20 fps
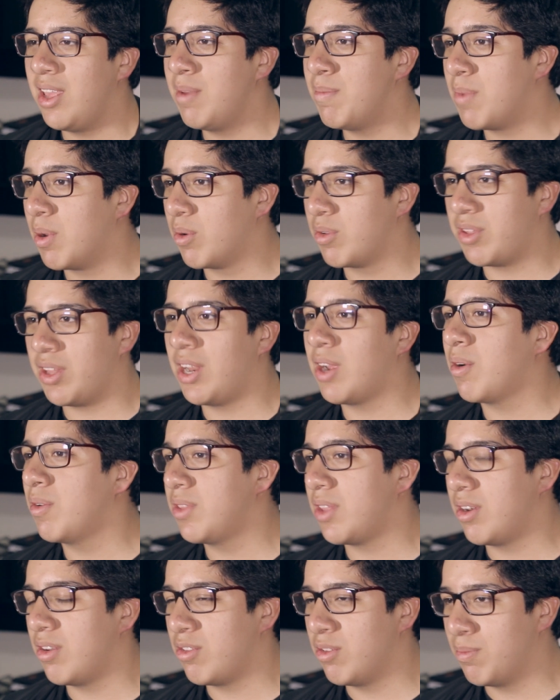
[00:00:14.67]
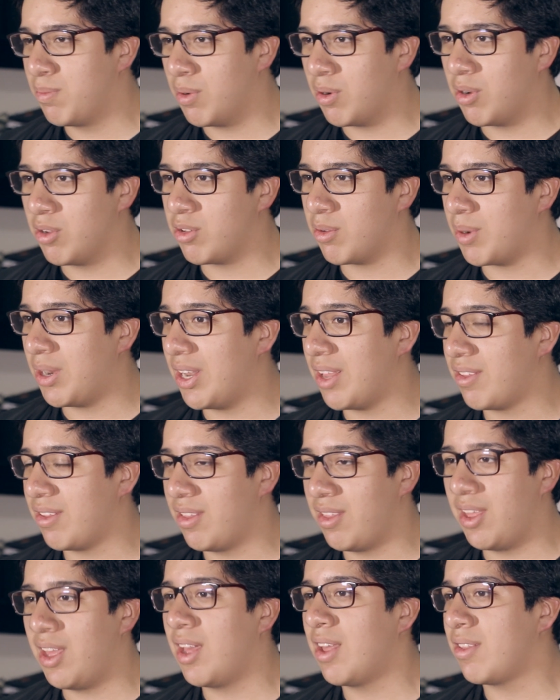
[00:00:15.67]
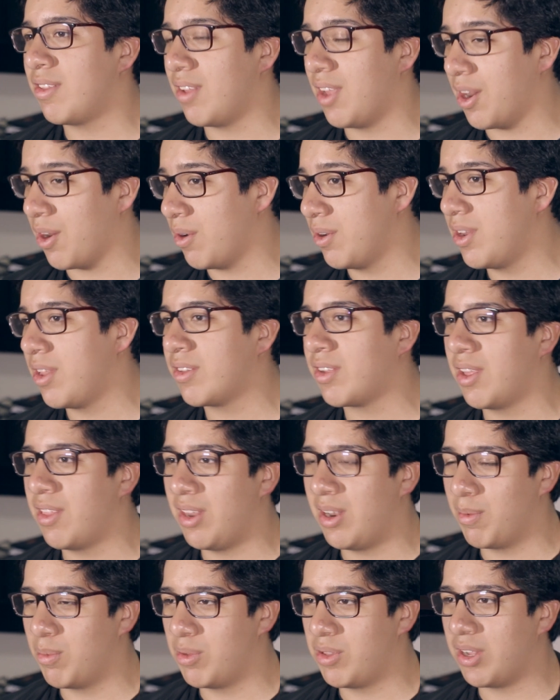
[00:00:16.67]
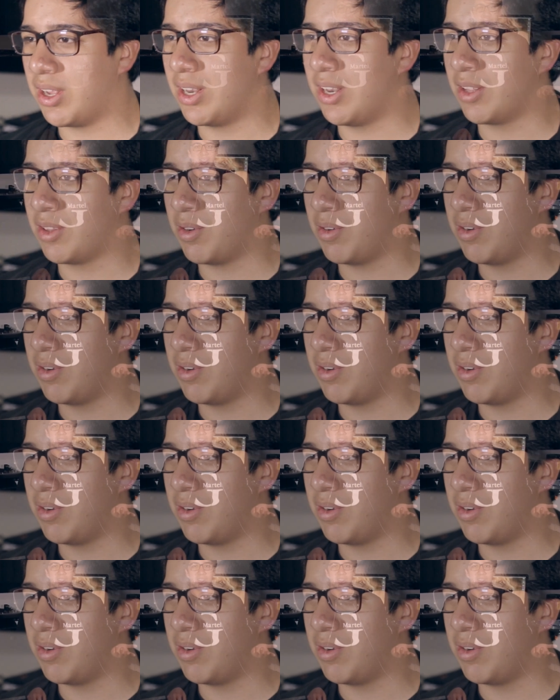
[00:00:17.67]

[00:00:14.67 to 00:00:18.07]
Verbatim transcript: y me gustaría contarles un poco sobre las ideas erróneas que hay de la música